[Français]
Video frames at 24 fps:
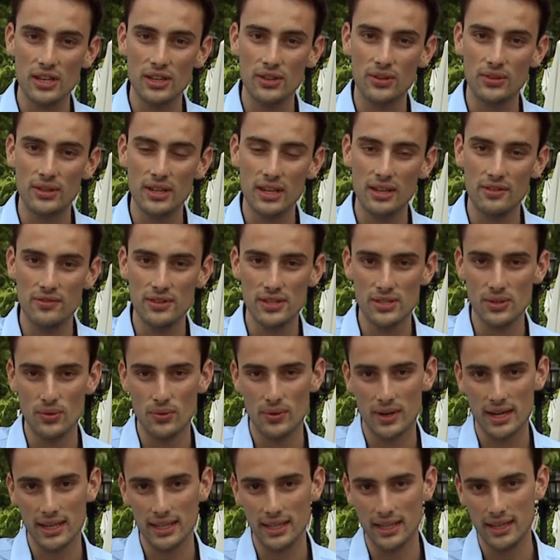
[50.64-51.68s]
chaîne de télévision
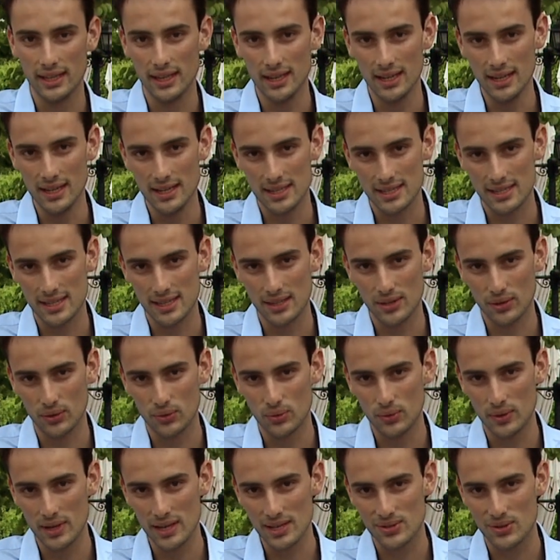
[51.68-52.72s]
au Canada. C'est en
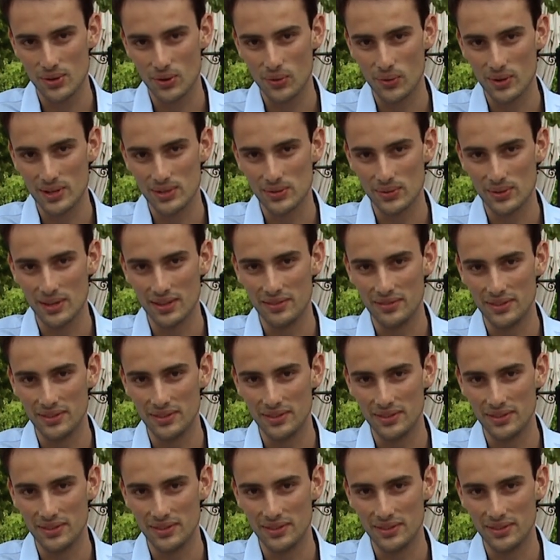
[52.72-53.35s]
tout cas ce que croit son